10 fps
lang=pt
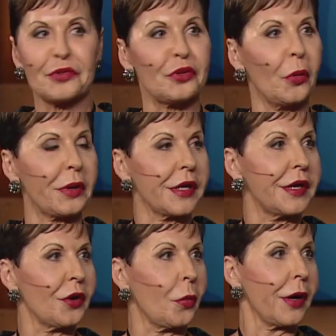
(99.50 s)
para que
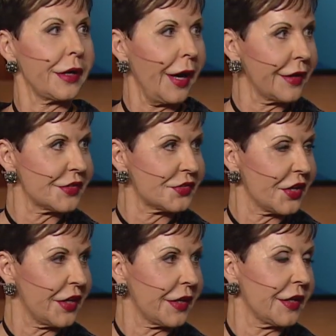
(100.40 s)
possamos ouvir o que Deus
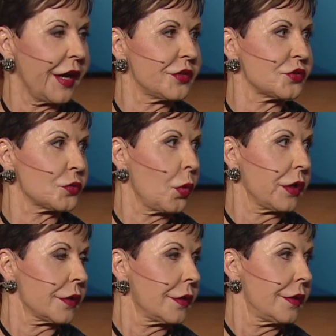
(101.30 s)
está dizendo e não
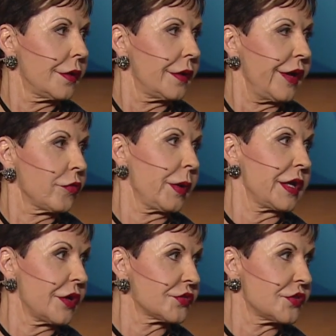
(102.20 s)
apenas o que
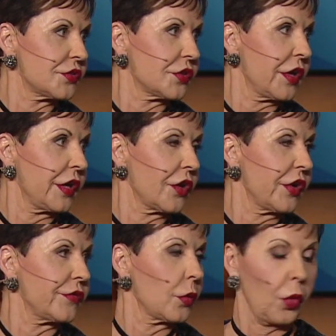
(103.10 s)
todo mundo está dizendo, ou
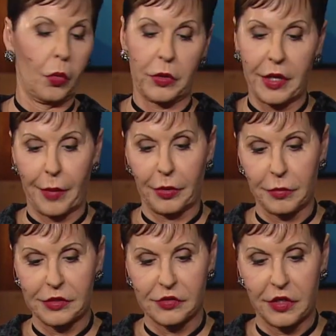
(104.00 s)
até mesmo o que estamos
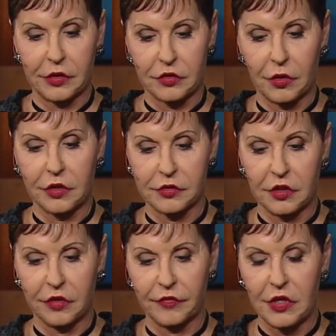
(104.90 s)
dizendo a nós
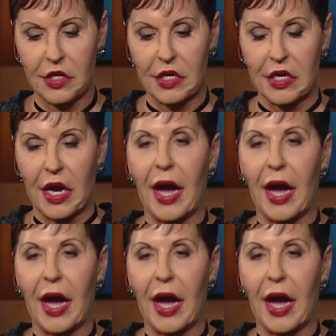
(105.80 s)
mesmos, sabe?